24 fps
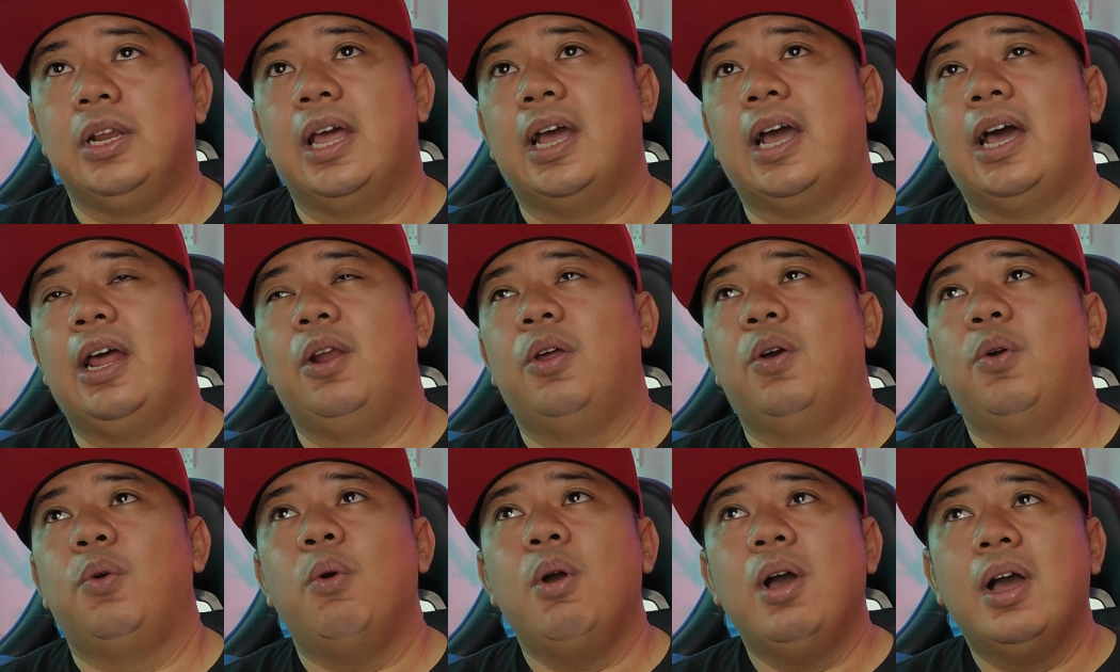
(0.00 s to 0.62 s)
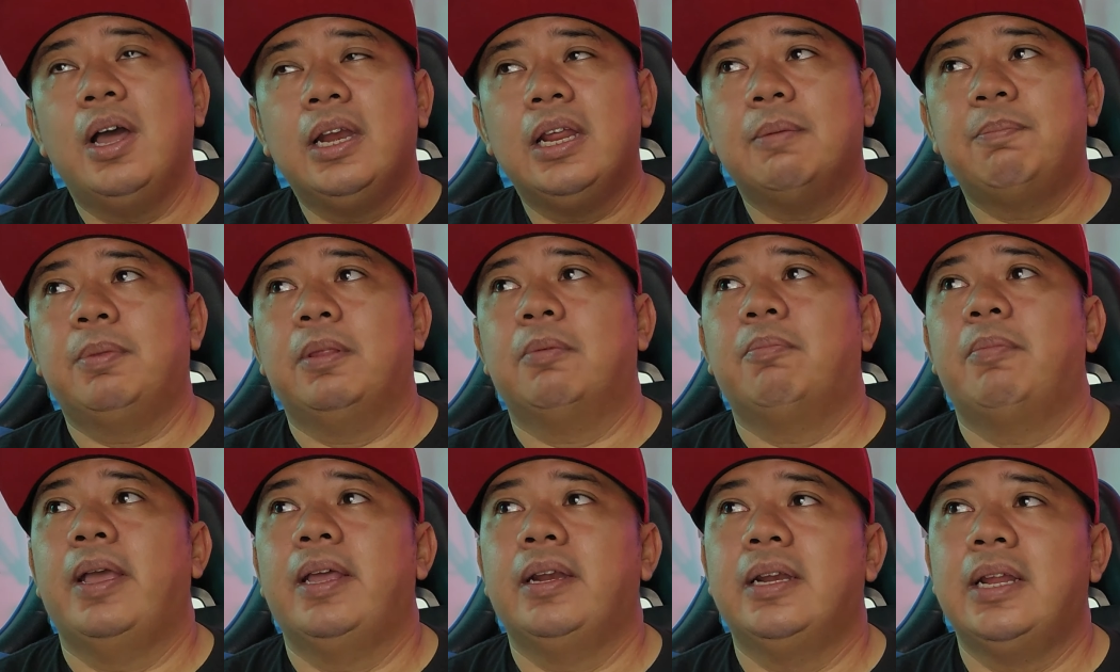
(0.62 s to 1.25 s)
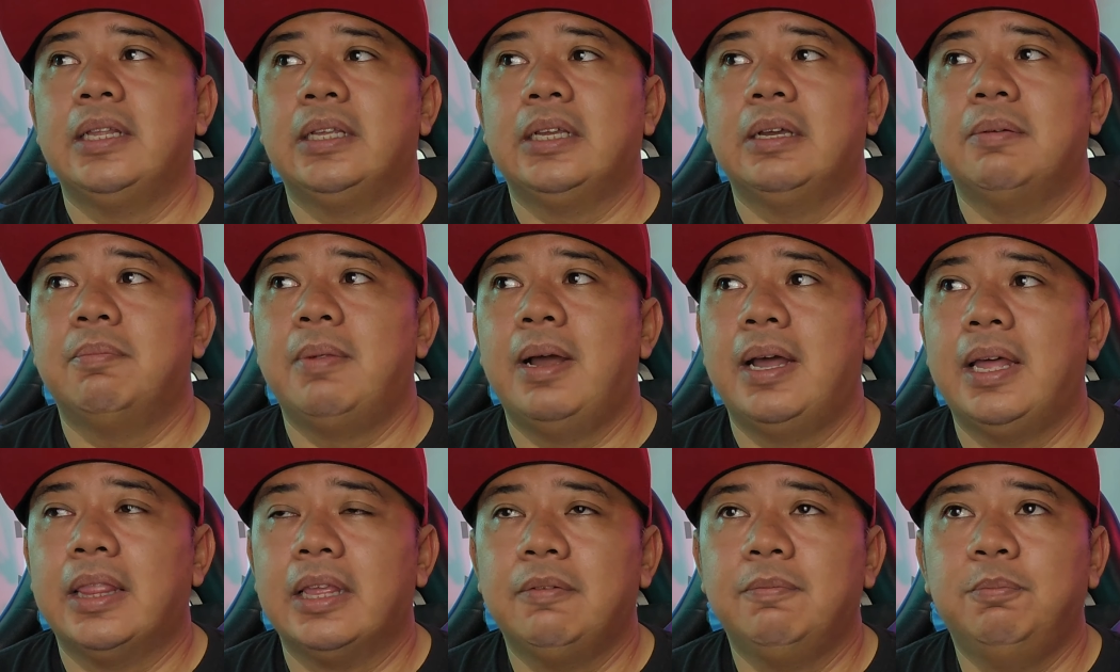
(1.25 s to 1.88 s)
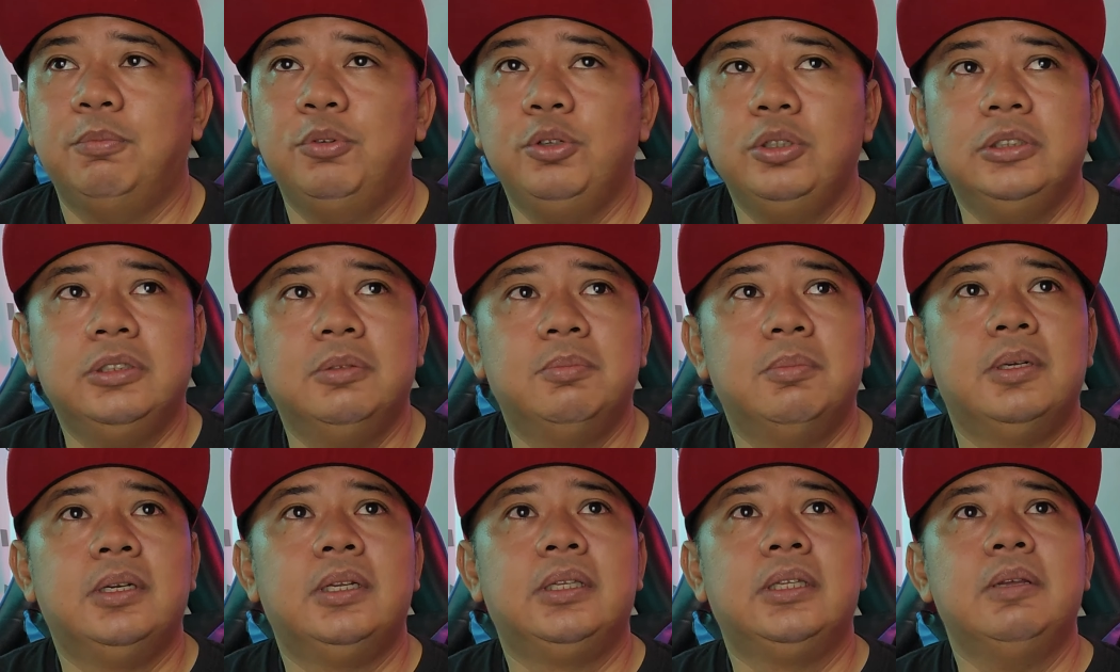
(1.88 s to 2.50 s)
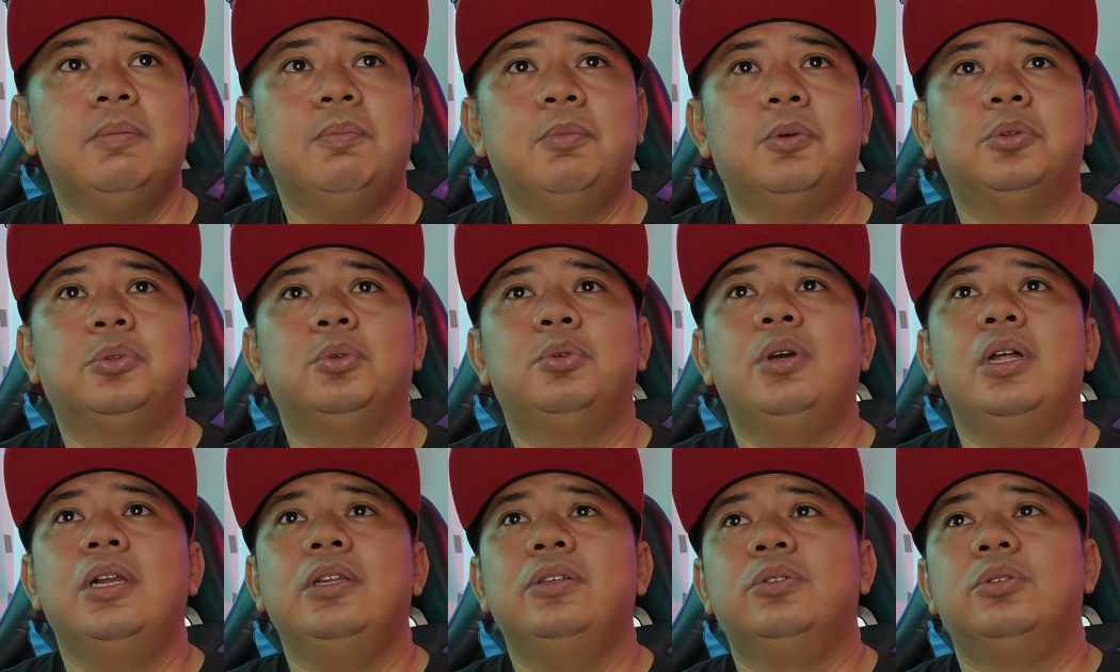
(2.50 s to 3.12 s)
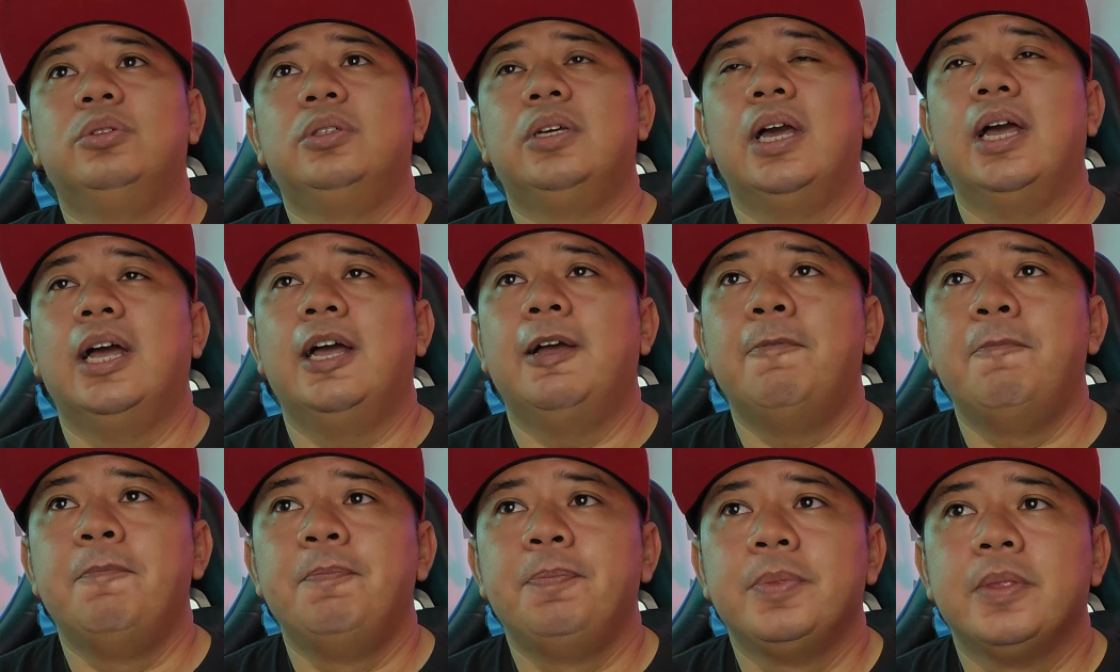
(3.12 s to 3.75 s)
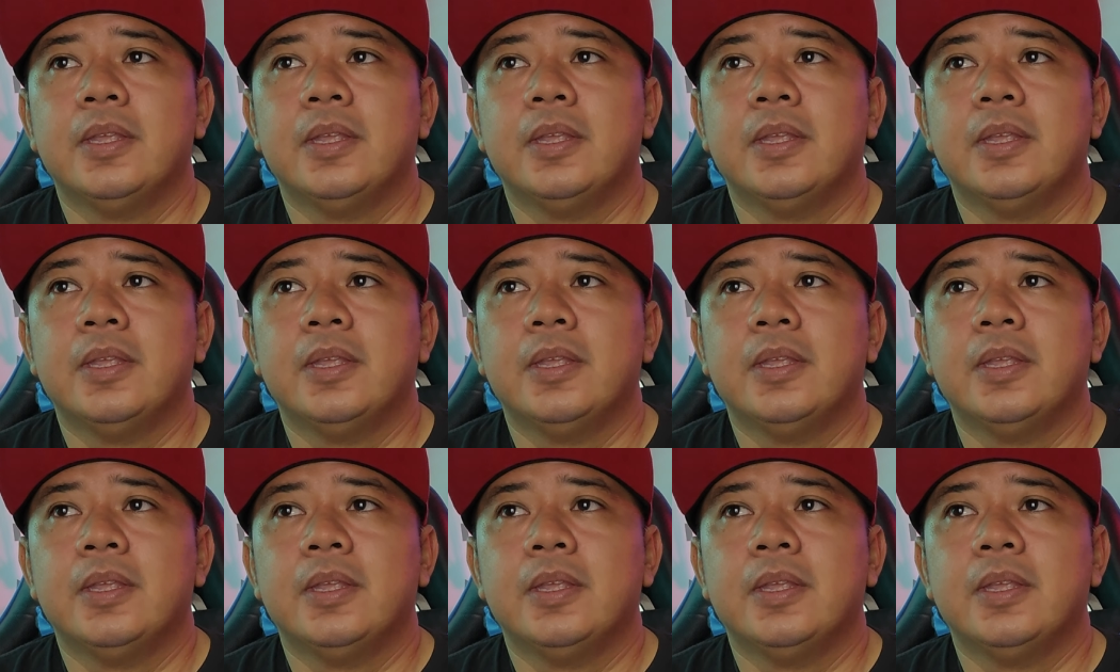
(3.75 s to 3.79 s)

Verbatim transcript: Nah, kalau gua ngeliat permainan kemarin pun sebenarnya Portugal juga